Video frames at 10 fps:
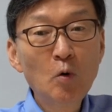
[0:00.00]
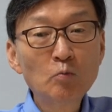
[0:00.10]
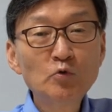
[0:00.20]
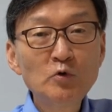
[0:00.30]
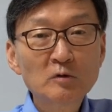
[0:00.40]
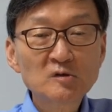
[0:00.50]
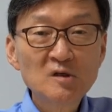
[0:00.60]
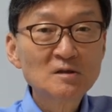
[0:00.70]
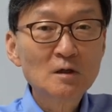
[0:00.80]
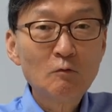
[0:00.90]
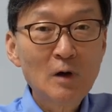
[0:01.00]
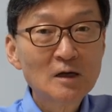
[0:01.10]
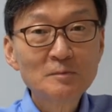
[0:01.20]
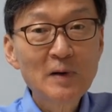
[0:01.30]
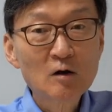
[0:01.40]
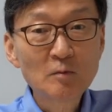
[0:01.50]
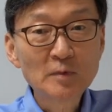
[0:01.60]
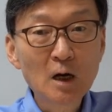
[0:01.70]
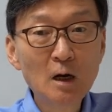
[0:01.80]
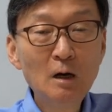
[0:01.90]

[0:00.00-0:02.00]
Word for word: 무역 체제로 확립한 겁니다.